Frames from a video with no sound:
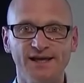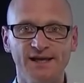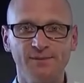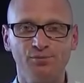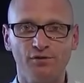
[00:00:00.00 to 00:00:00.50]

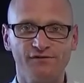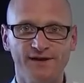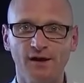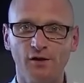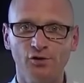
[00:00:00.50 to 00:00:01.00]
et pour
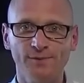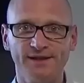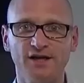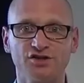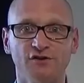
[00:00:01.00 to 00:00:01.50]
faire le
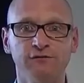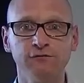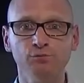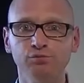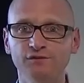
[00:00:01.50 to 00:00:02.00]
ménage.
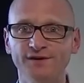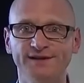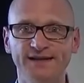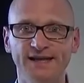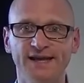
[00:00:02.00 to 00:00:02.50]
Vous pouvez
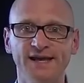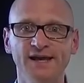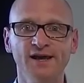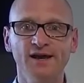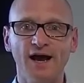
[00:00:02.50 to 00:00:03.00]

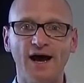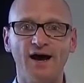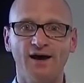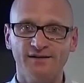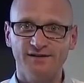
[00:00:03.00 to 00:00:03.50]
déléguer
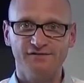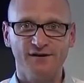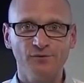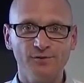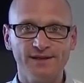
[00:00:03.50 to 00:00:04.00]
à des
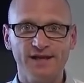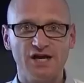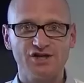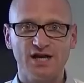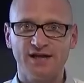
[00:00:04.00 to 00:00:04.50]
femmes de
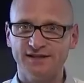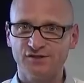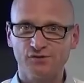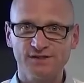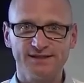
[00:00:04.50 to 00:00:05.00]
ménage, à des
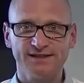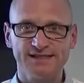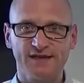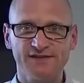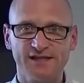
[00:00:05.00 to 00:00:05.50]
sociétés de
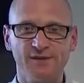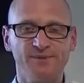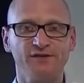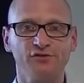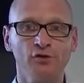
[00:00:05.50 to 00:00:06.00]
service à la
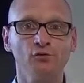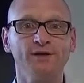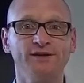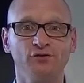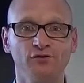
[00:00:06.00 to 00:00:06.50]
personne ou
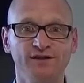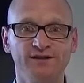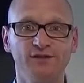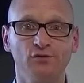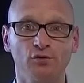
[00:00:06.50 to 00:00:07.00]
à des
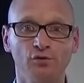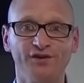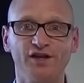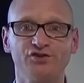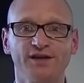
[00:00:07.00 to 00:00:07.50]
sociétés de
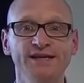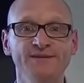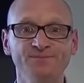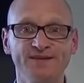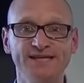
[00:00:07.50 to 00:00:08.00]
conciergerie
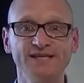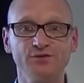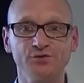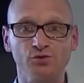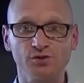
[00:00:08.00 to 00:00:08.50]
qui
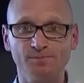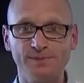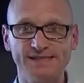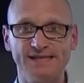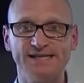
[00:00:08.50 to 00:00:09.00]
se sont
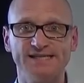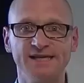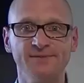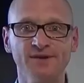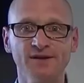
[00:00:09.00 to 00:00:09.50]

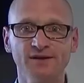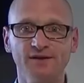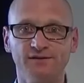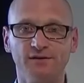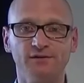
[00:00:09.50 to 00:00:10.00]
spécialisées
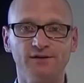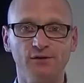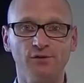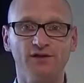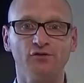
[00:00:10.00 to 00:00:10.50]
dans
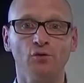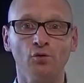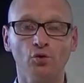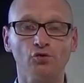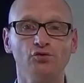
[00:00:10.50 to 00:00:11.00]
la location
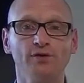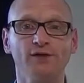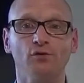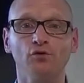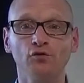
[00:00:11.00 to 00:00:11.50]
courte
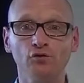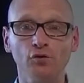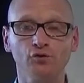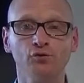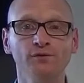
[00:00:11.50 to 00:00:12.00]
durée. Donc
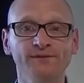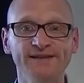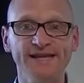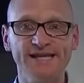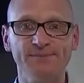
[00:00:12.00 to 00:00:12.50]
surtout,
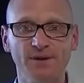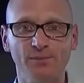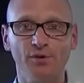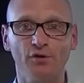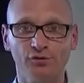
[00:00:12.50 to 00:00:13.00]
n'ayez pas
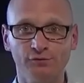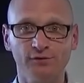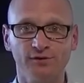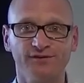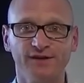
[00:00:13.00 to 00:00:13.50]
peur de vous
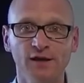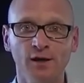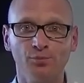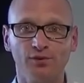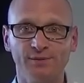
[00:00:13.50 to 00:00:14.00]
lancer
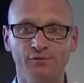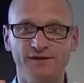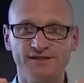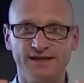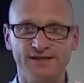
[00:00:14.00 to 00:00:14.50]
pour les
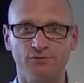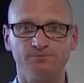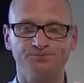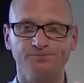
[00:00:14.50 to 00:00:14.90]
mauvaises raisons.